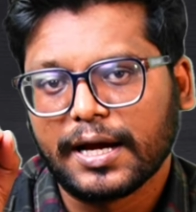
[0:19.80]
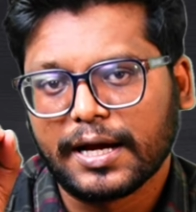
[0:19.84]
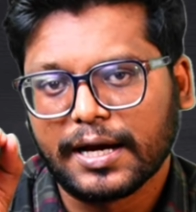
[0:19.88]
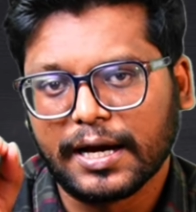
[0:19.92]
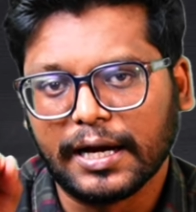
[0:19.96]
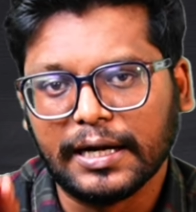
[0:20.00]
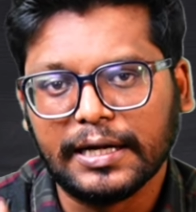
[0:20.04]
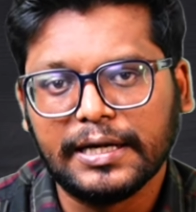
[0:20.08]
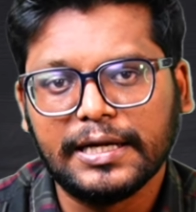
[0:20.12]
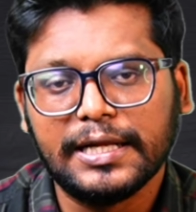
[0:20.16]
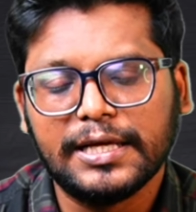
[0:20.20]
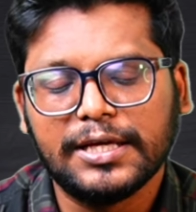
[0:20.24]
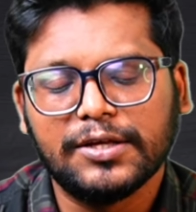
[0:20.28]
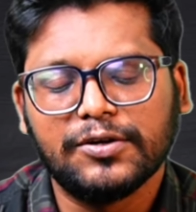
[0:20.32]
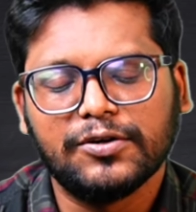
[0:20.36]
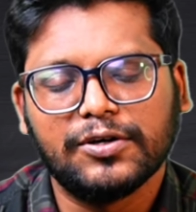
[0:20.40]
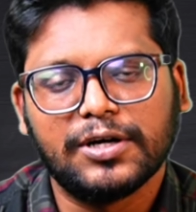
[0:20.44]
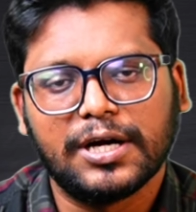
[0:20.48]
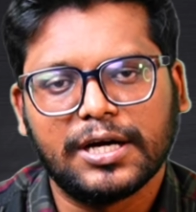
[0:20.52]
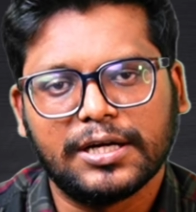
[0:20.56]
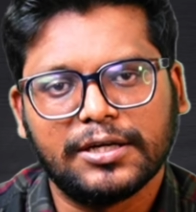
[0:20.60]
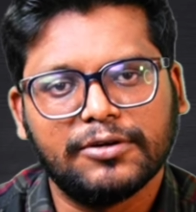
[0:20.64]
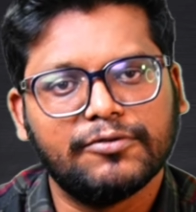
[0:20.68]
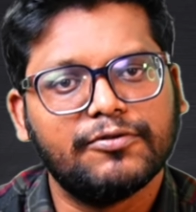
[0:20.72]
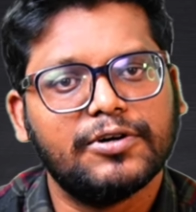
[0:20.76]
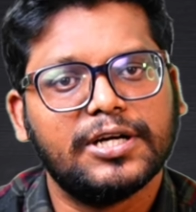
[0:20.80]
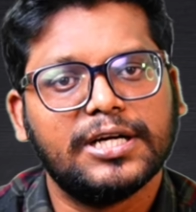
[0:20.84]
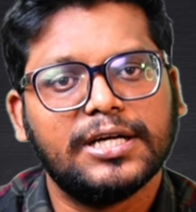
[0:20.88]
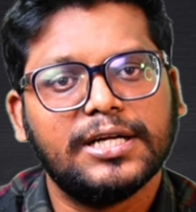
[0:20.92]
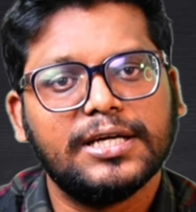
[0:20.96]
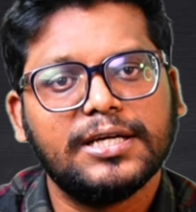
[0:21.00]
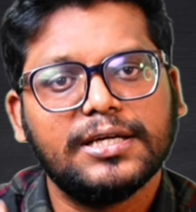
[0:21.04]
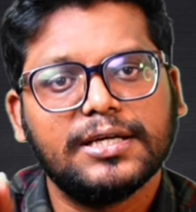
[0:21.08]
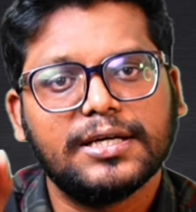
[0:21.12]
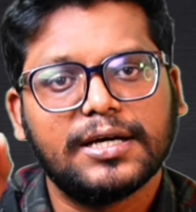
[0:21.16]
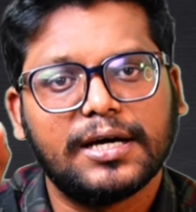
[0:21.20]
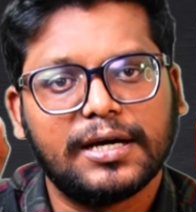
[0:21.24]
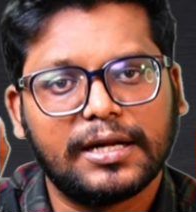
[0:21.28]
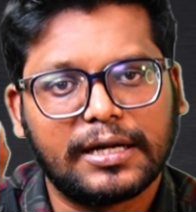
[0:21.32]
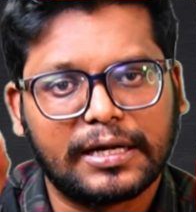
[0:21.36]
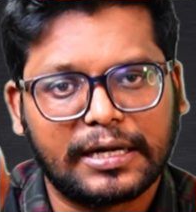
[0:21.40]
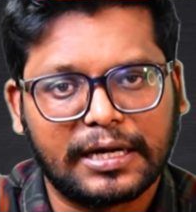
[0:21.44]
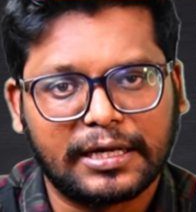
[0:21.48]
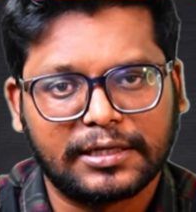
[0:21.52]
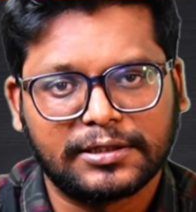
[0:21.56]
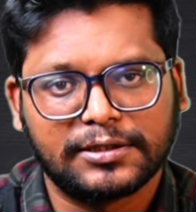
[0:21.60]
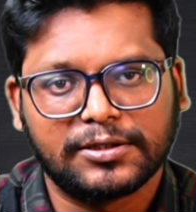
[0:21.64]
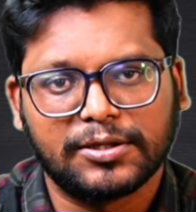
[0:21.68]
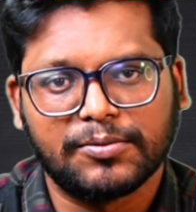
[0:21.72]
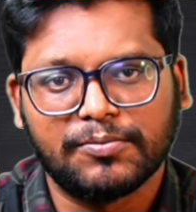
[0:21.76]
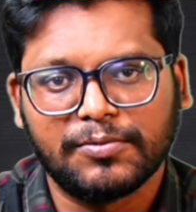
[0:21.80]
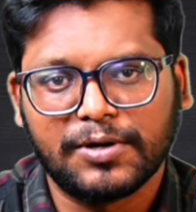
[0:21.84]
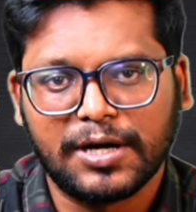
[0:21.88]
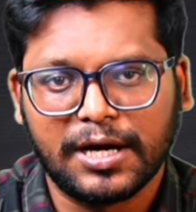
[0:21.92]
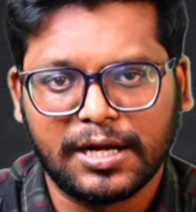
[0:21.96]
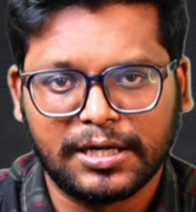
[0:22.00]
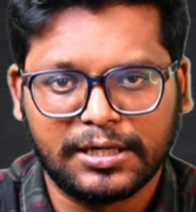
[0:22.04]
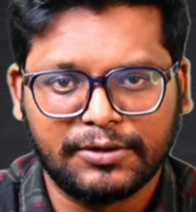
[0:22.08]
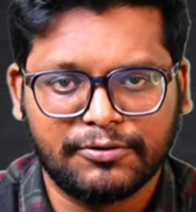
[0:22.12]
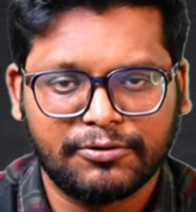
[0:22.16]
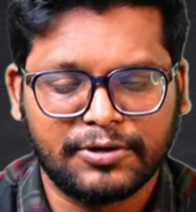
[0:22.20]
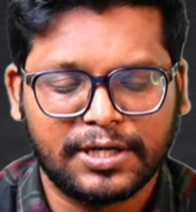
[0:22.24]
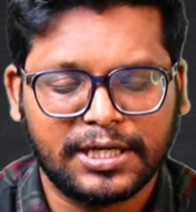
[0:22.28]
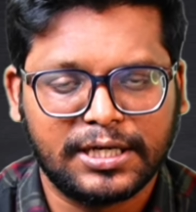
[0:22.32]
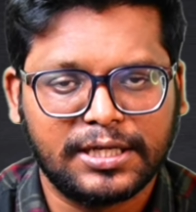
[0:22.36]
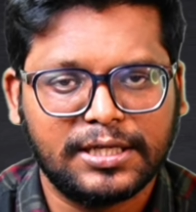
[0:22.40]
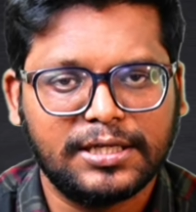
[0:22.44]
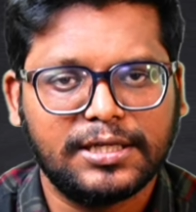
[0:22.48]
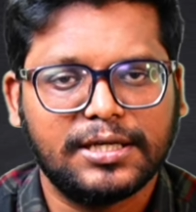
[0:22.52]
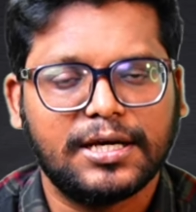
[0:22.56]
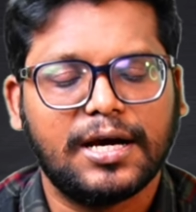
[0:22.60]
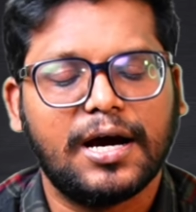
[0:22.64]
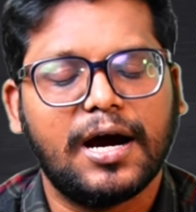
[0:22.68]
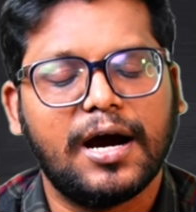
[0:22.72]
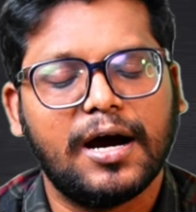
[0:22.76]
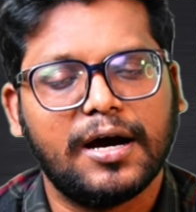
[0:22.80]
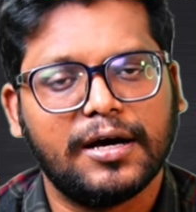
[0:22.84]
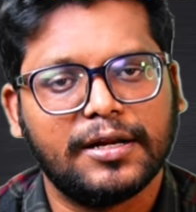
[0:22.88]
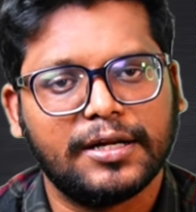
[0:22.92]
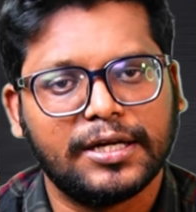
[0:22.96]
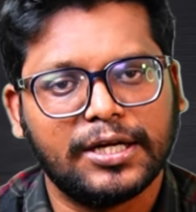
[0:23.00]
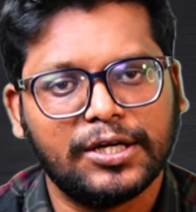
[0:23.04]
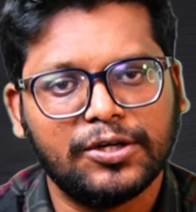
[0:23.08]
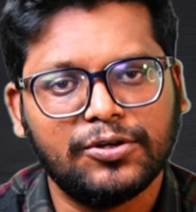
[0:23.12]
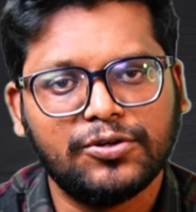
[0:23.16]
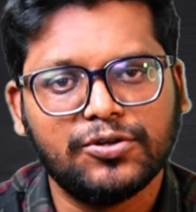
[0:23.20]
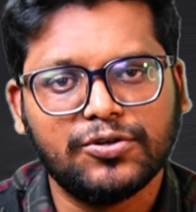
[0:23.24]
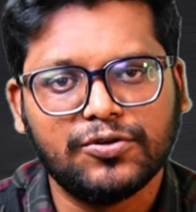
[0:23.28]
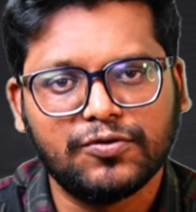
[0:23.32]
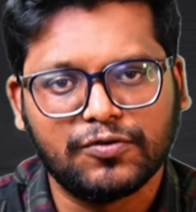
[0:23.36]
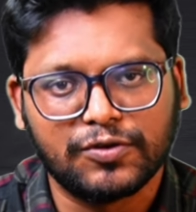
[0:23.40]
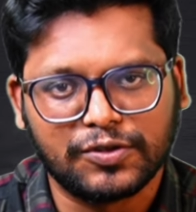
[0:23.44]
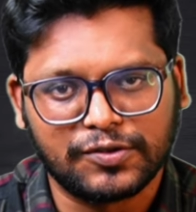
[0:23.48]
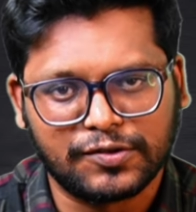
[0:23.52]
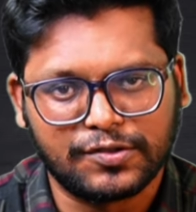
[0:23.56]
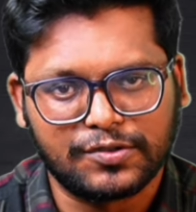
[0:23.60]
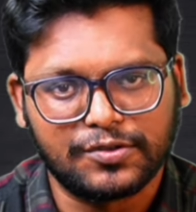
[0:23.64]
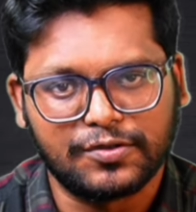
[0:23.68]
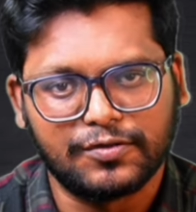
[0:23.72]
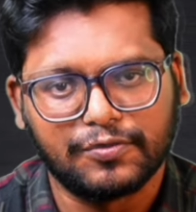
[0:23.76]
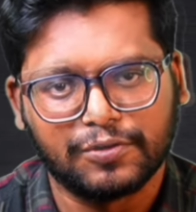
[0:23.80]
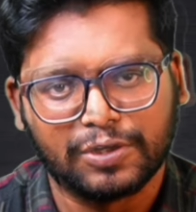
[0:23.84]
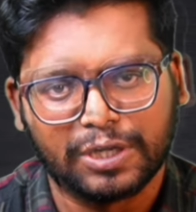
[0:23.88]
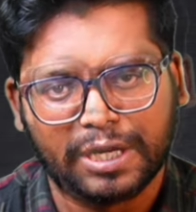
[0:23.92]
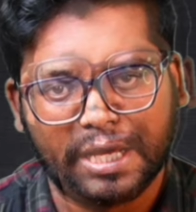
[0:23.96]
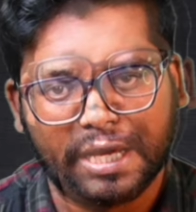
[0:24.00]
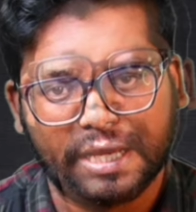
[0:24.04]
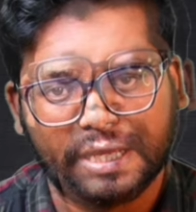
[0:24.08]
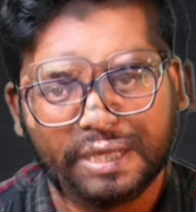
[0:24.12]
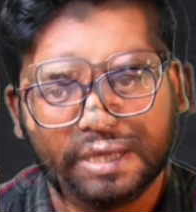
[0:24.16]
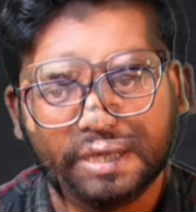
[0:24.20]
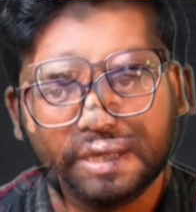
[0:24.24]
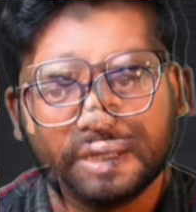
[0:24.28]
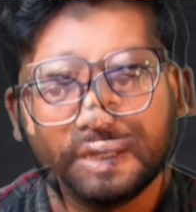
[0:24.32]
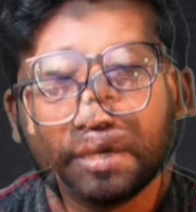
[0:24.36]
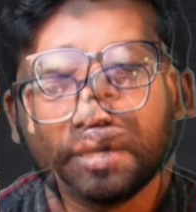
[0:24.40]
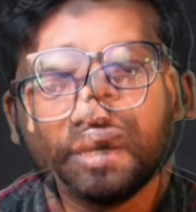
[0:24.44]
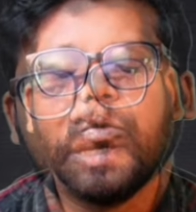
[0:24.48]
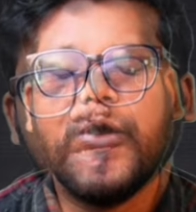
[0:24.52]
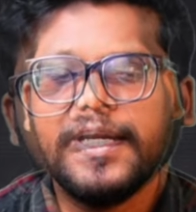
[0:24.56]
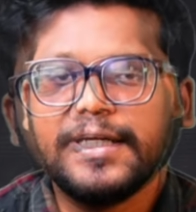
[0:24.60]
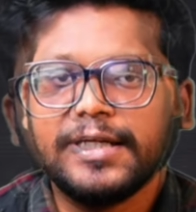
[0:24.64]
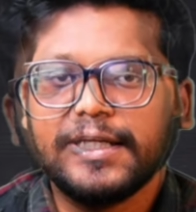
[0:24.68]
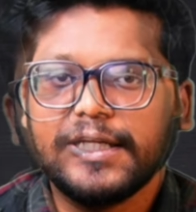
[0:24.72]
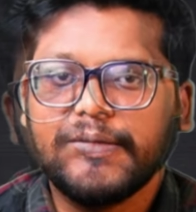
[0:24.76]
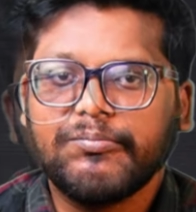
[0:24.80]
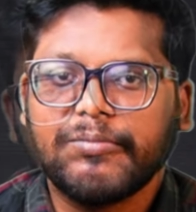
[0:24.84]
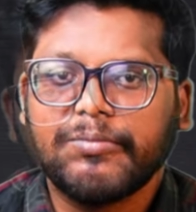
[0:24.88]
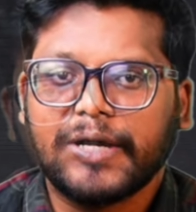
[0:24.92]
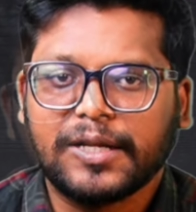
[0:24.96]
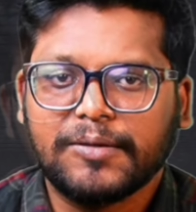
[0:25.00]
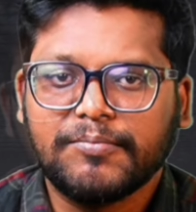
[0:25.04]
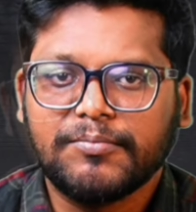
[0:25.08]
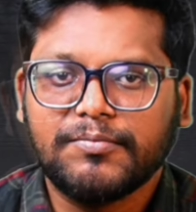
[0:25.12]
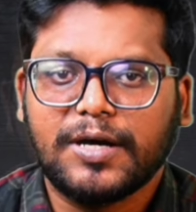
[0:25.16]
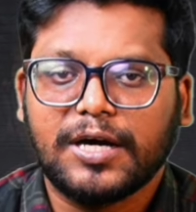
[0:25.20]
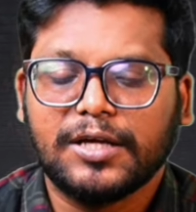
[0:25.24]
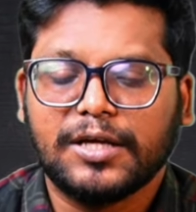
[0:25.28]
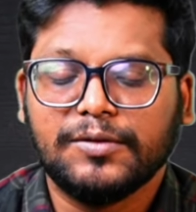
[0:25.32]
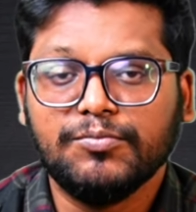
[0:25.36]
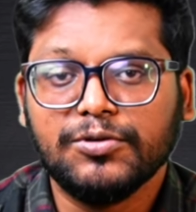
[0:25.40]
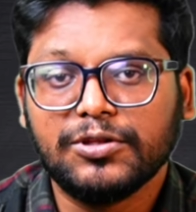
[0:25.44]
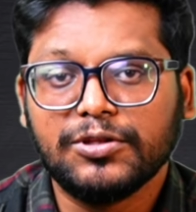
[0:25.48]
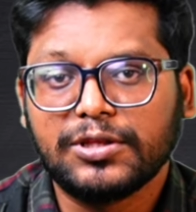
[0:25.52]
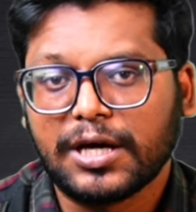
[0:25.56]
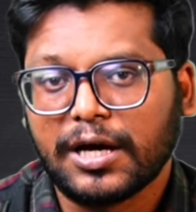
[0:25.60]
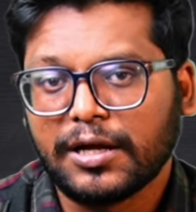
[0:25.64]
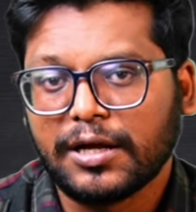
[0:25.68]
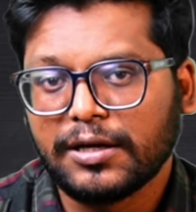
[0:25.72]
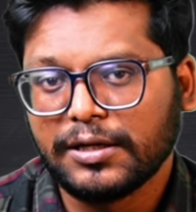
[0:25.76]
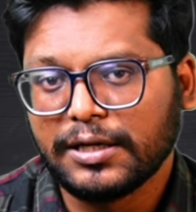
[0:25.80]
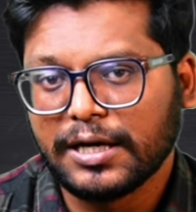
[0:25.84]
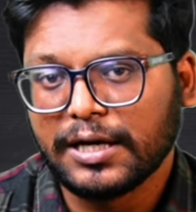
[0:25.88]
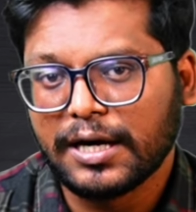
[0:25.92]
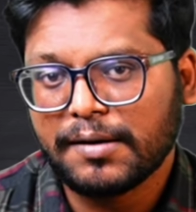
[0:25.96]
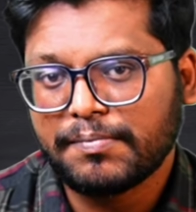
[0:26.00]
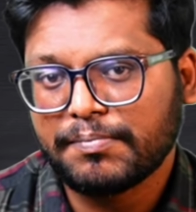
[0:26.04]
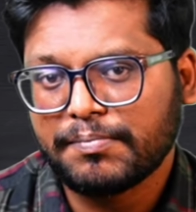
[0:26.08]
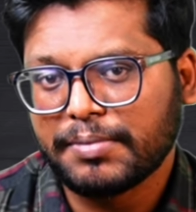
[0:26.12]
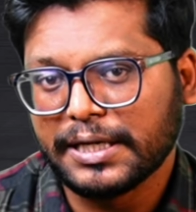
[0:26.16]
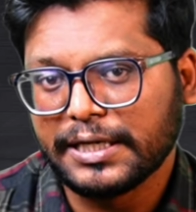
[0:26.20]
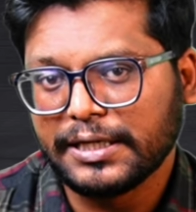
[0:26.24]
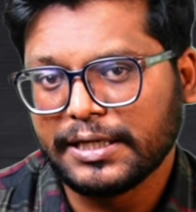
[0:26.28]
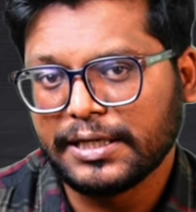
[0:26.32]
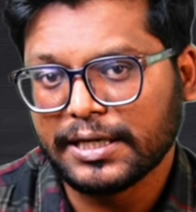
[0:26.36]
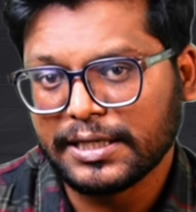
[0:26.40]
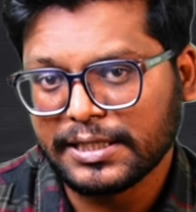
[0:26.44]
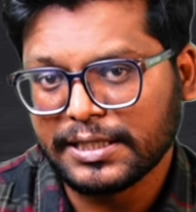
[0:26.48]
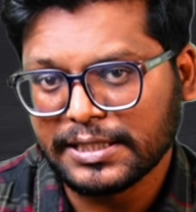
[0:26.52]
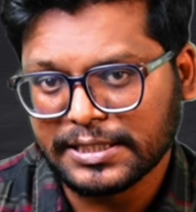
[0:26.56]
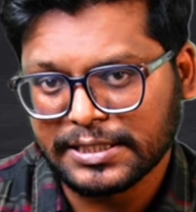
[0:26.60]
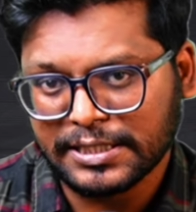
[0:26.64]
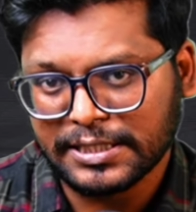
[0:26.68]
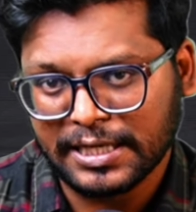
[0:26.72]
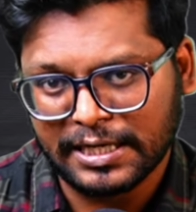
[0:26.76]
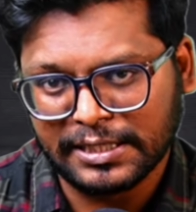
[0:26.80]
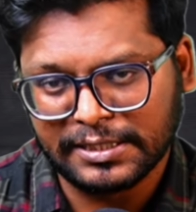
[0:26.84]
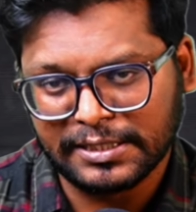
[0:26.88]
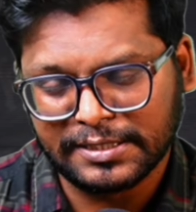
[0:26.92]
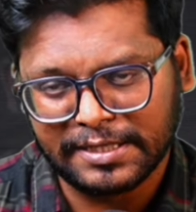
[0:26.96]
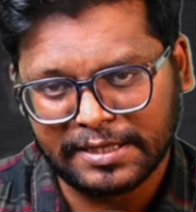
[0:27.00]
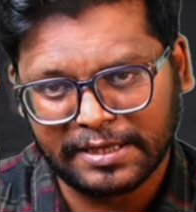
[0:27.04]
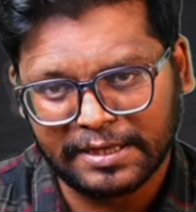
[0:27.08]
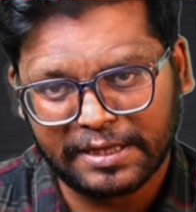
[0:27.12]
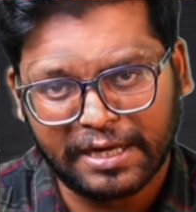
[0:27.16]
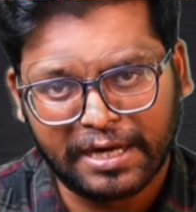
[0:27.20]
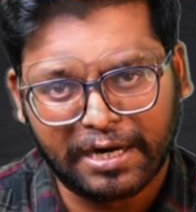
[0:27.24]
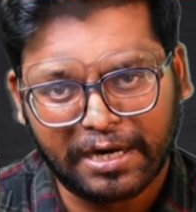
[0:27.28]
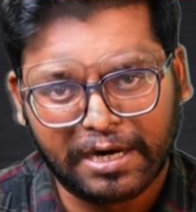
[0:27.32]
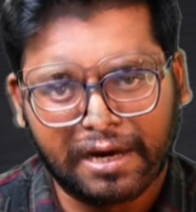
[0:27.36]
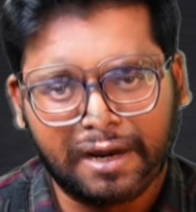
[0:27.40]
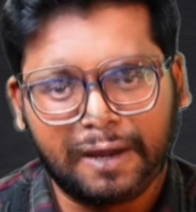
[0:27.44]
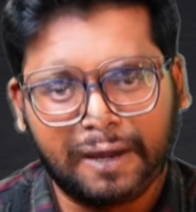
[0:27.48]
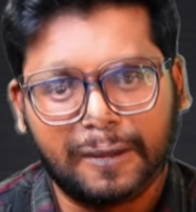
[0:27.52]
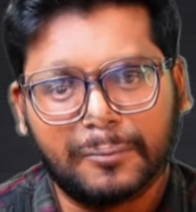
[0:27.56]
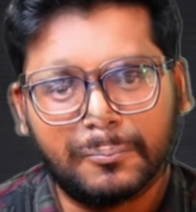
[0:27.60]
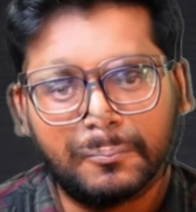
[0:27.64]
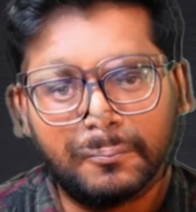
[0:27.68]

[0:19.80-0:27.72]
కన్నీరు కానివ్వండి రక్తం కానివ్వండి ఆ రెండు వస్తూ ఉన్నాయి వాటిని మనం అద్భుతాలుగా పరిగణించాల్సిందేనా